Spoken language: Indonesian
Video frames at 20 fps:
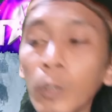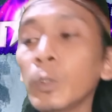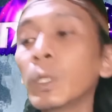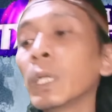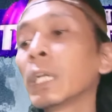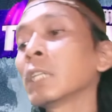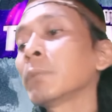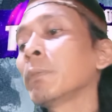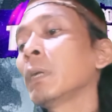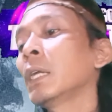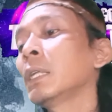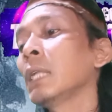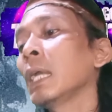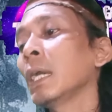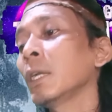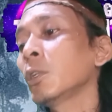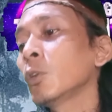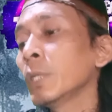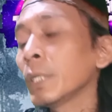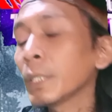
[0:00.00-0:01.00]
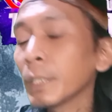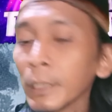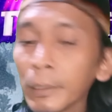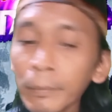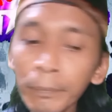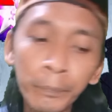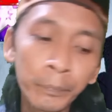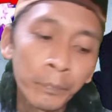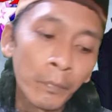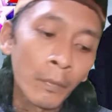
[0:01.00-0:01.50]
deket beran lah nu deket
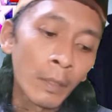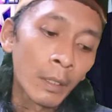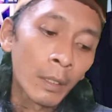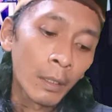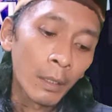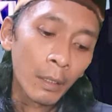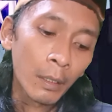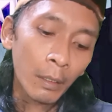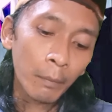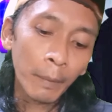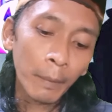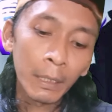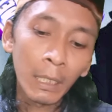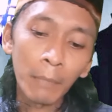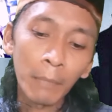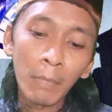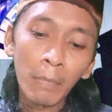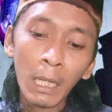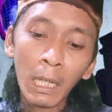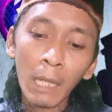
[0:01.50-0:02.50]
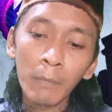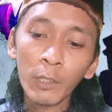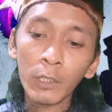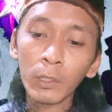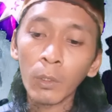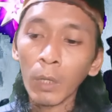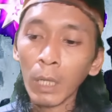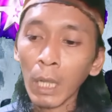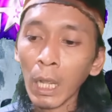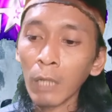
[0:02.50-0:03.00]
pada makam
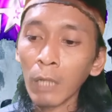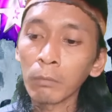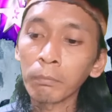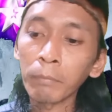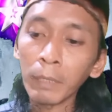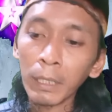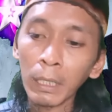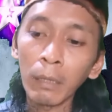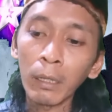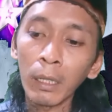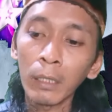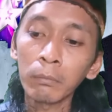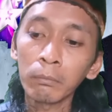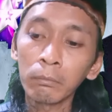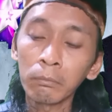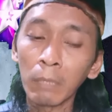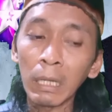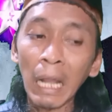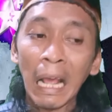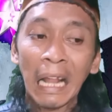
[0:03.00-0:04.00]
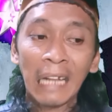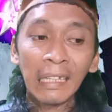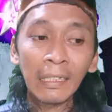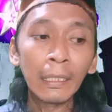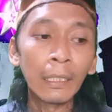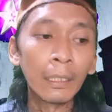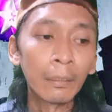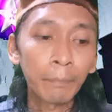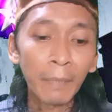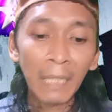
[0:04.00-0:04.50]
seseorang anu pernah
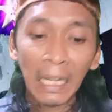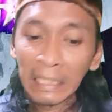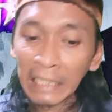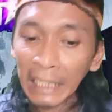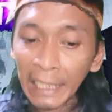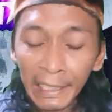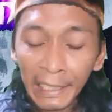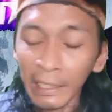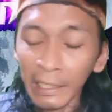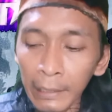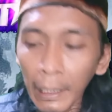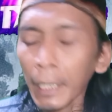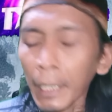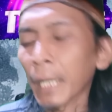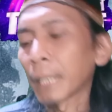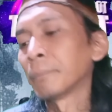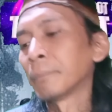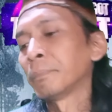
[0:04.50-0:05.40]
berarti pernah deket jeung saya